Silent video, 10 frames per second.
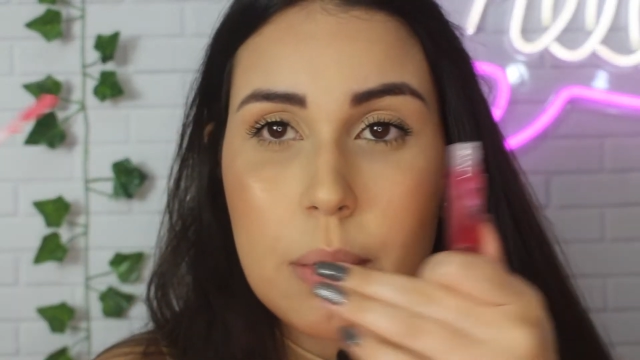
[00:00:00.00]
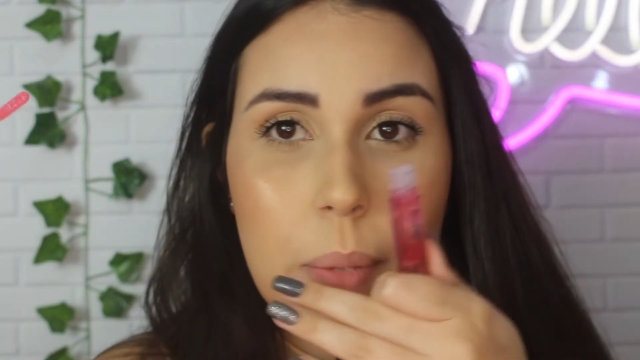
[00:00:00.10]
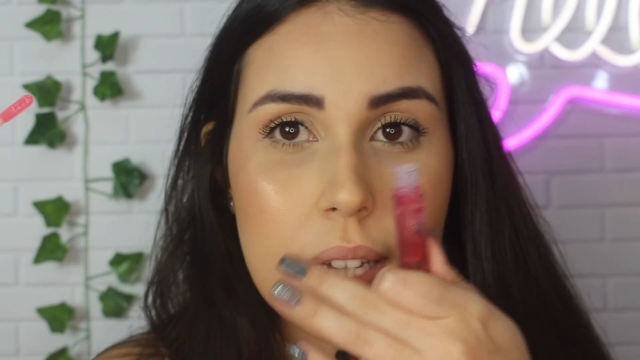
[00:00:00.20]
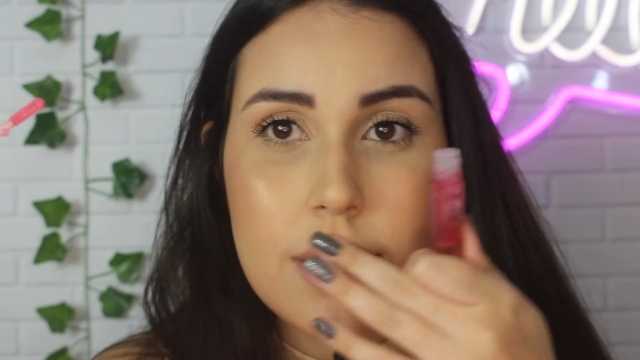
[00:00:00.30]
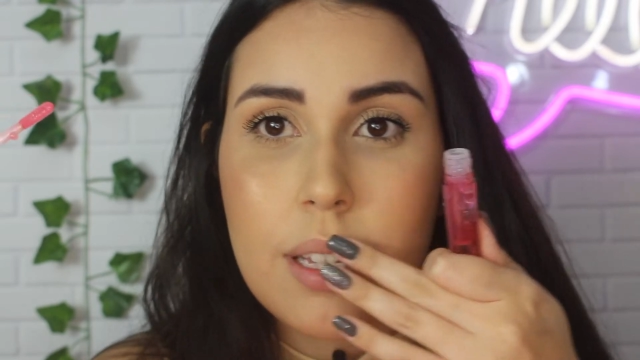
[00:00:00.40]
você
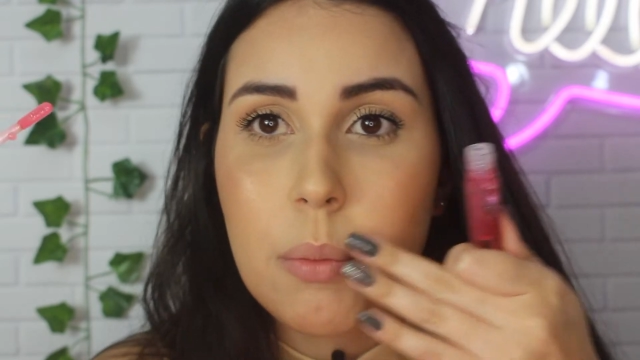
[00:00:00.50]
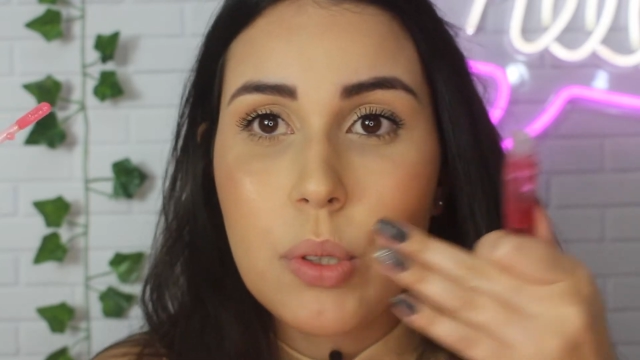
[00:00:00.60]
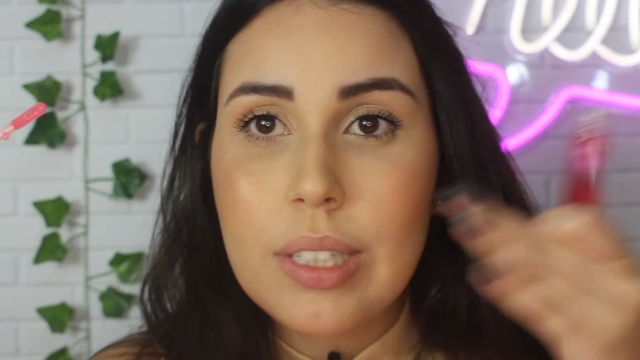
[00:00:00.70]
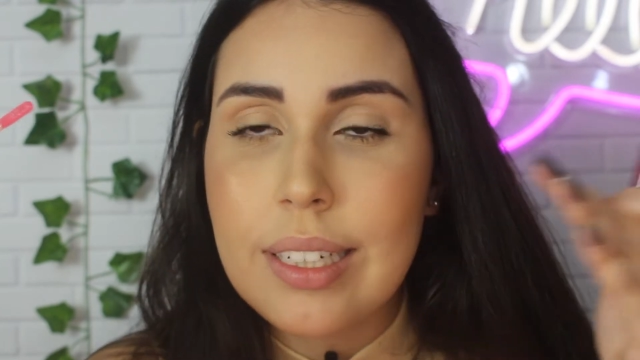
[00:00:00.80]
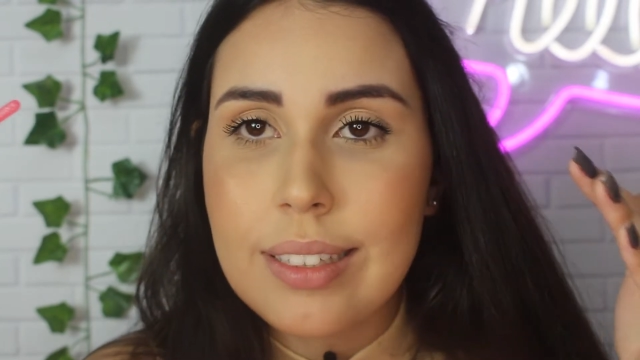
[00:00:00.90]
passa na
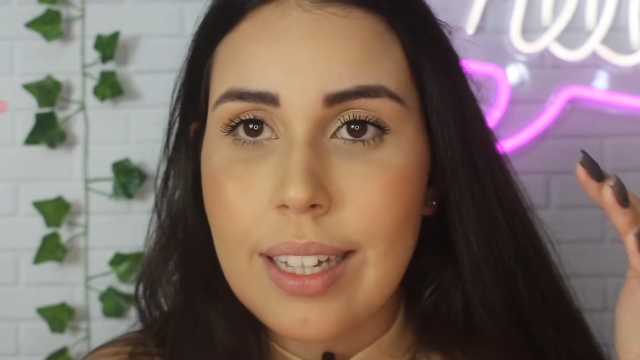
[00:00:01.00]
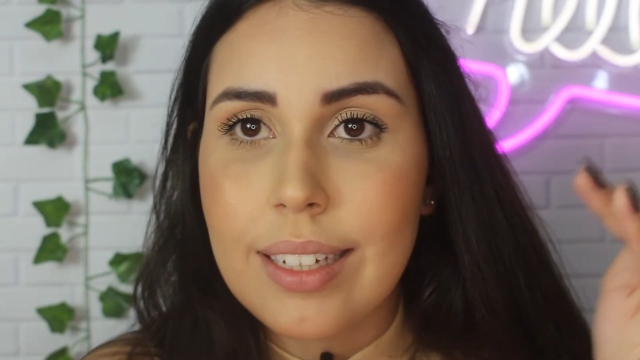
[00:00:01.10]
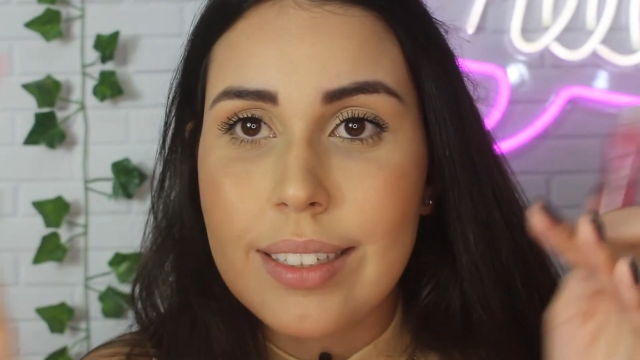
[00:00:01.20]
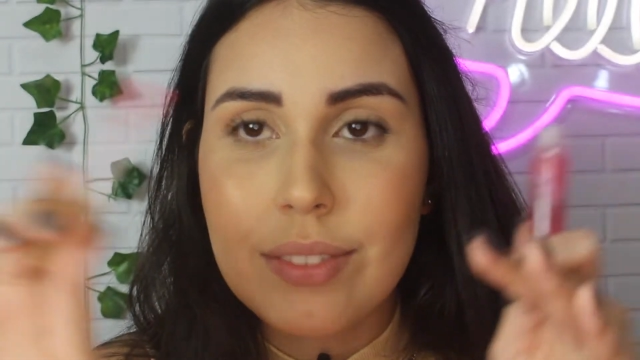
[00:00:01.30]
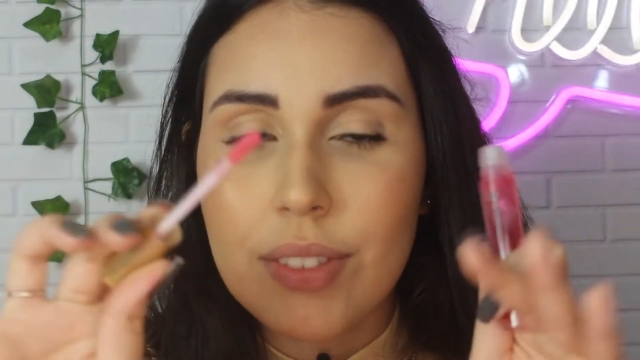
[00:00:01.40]
boca
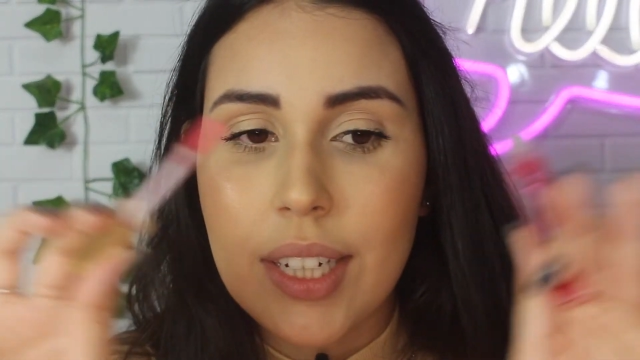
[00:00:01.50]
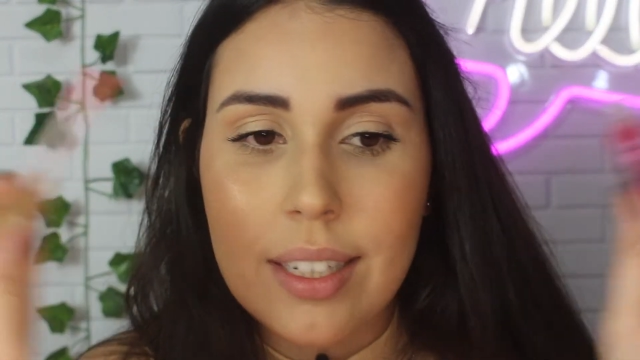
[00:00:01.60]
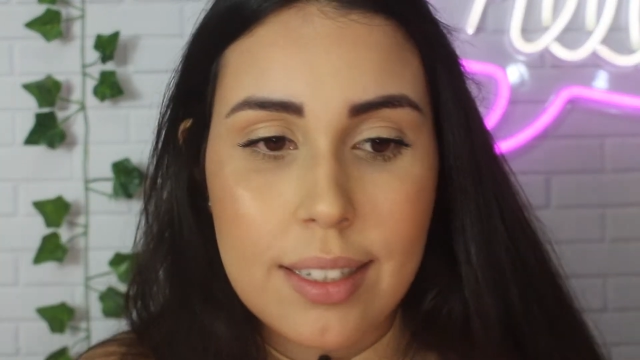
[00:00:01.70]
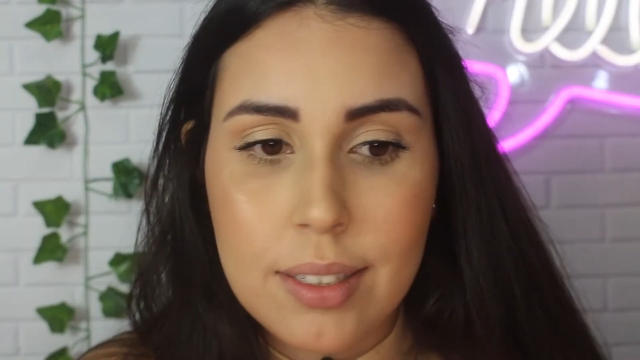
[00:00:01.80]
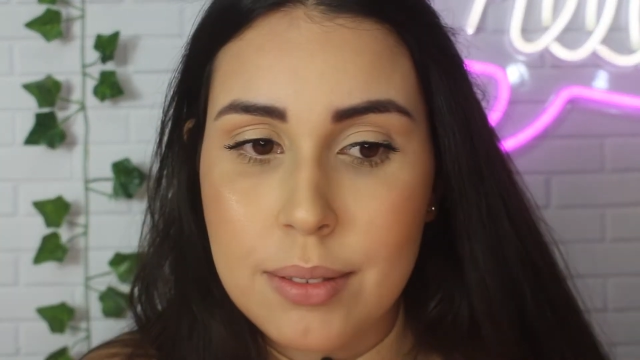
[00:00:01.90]
inteira e
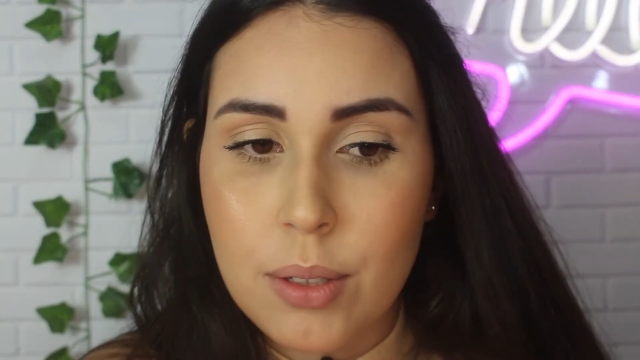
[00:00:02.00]
fica